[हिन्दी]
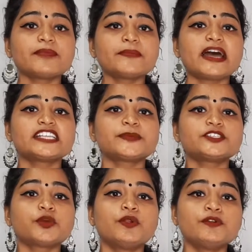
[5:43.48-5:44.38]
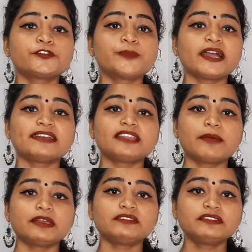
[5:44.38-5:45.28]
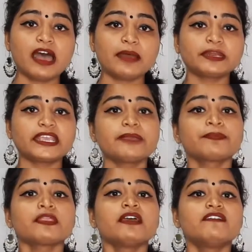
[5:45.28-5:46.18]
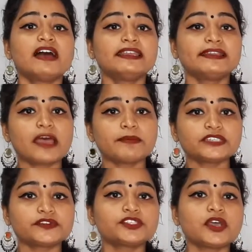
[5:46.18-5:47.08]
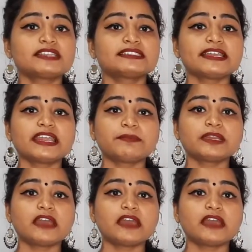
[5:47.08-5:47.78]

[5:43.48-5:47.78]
में भाजपा छोड़ लोजपा का दामन थामने वाले रामेश्वर चौरसिया ने अपने